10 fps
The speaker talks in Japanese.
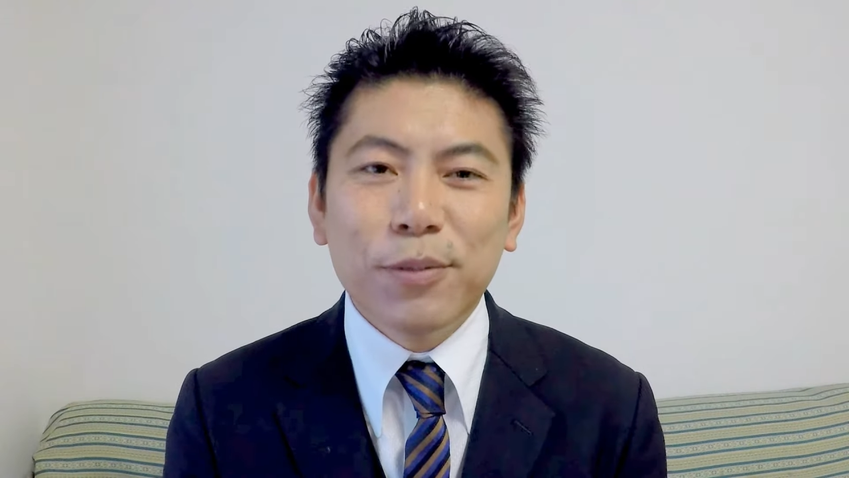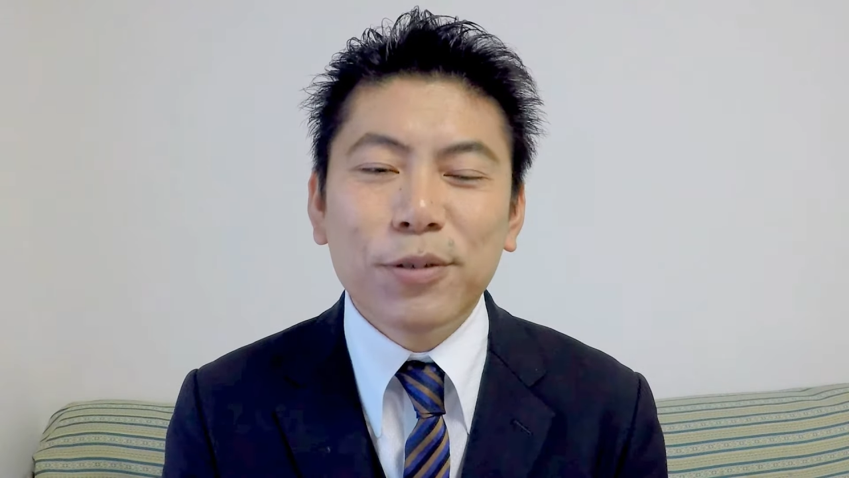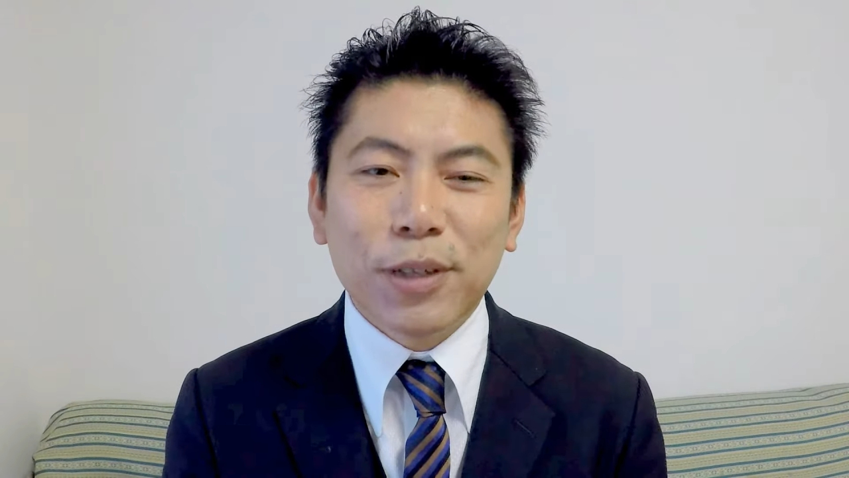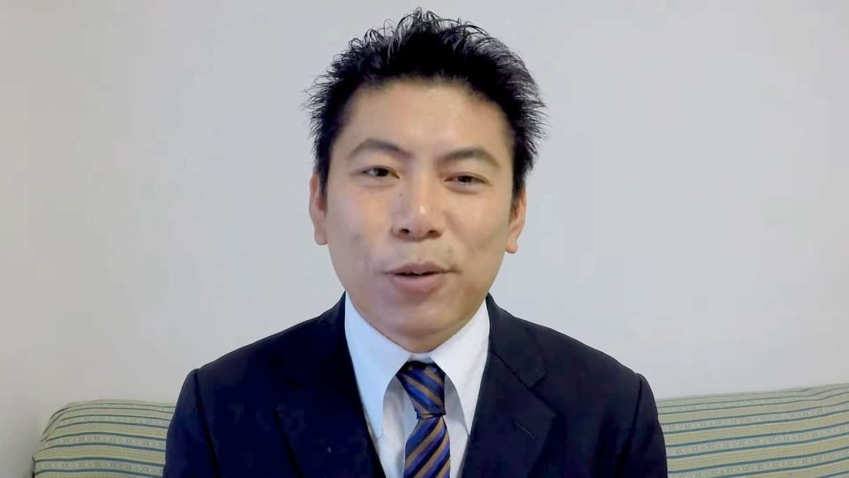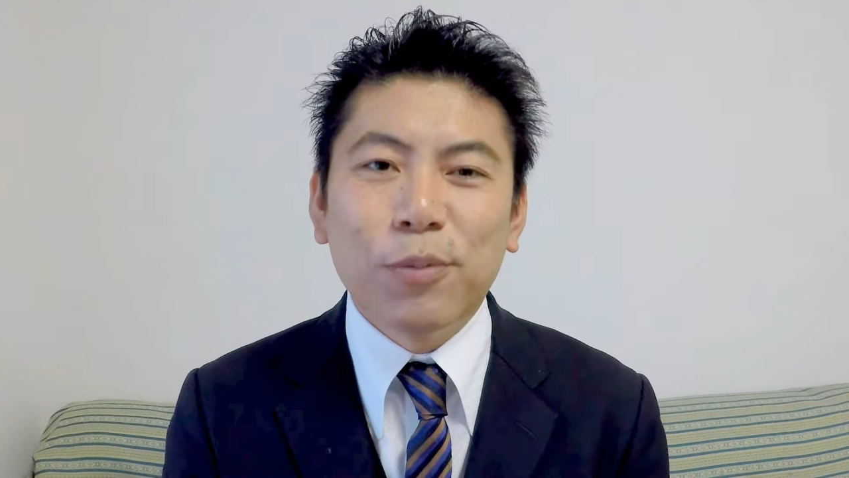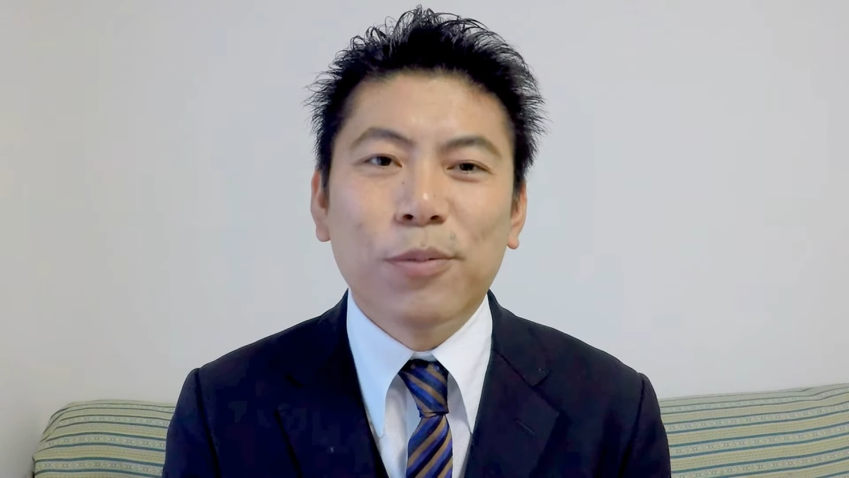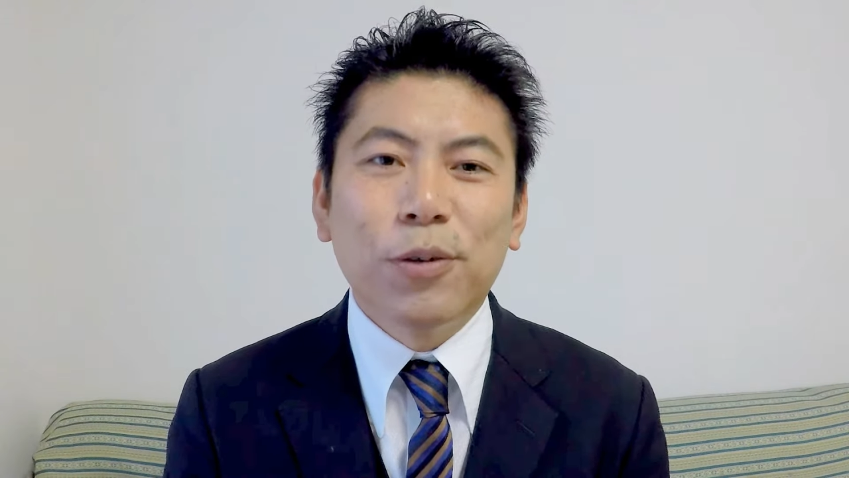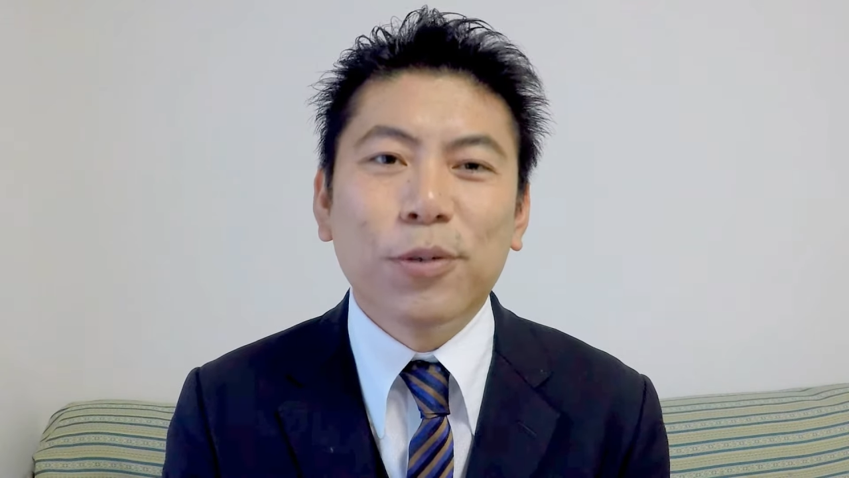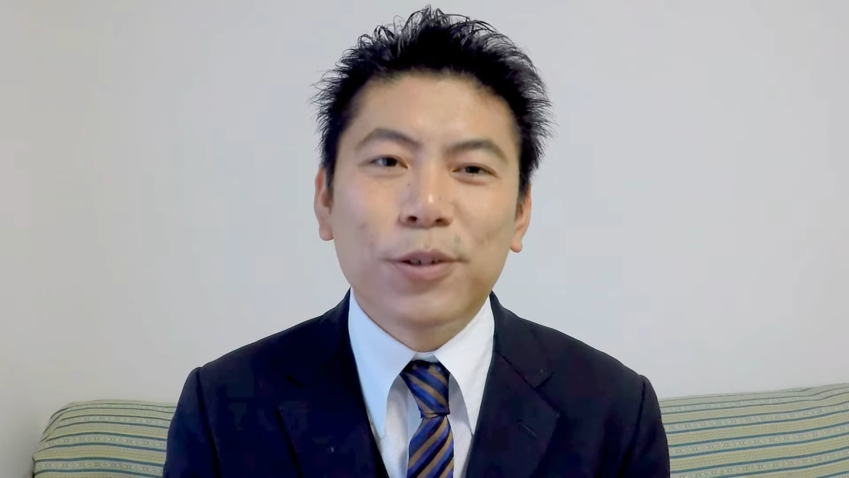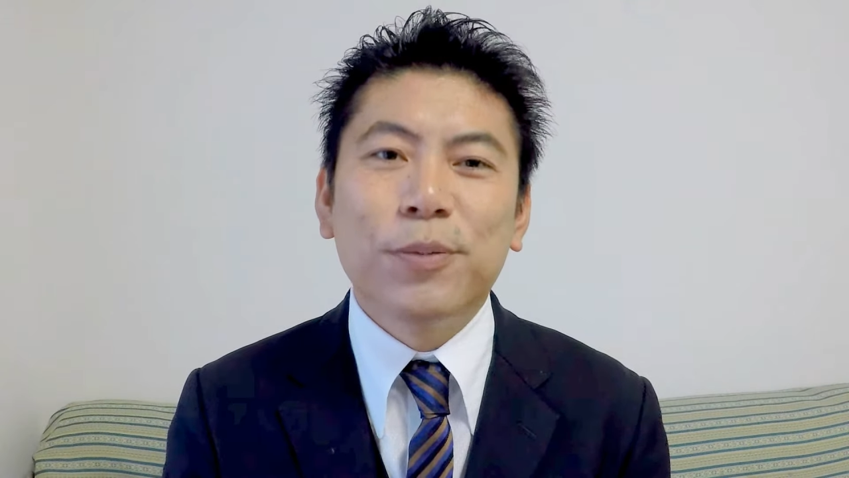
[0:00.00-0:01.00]
僕は本
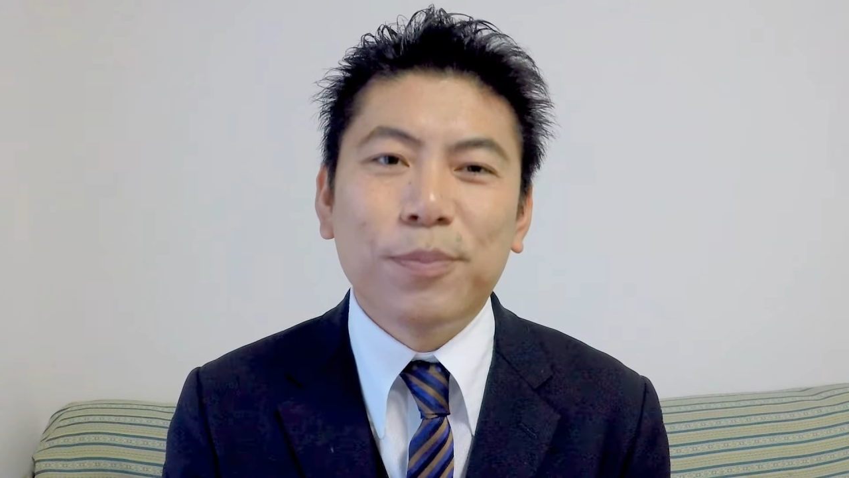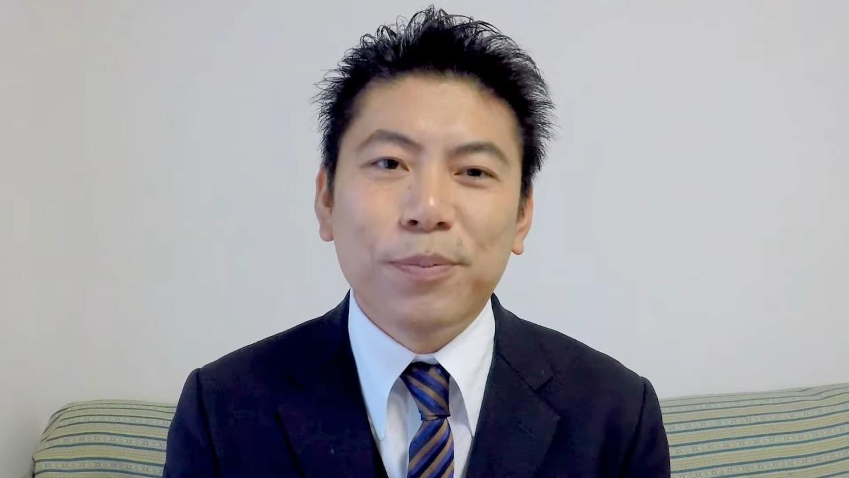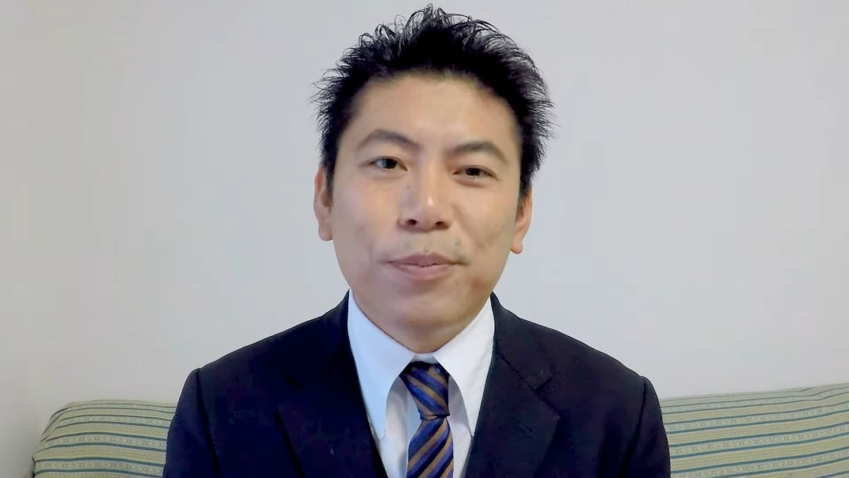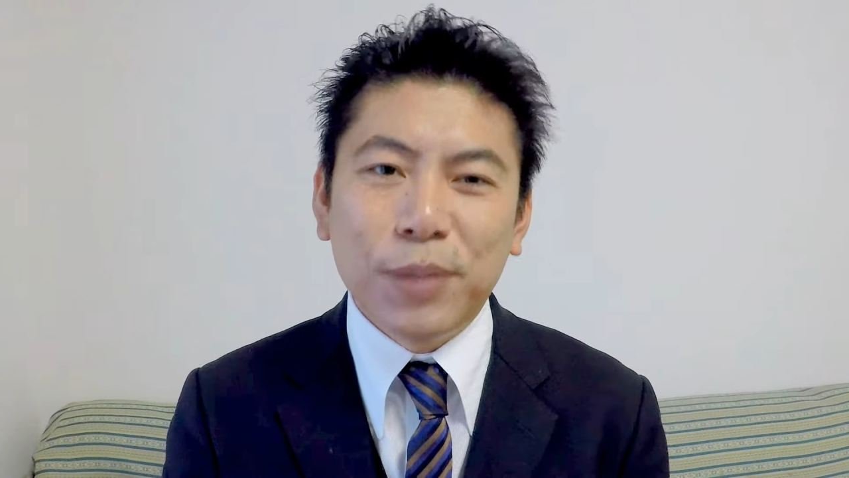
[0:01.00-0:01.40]
も置く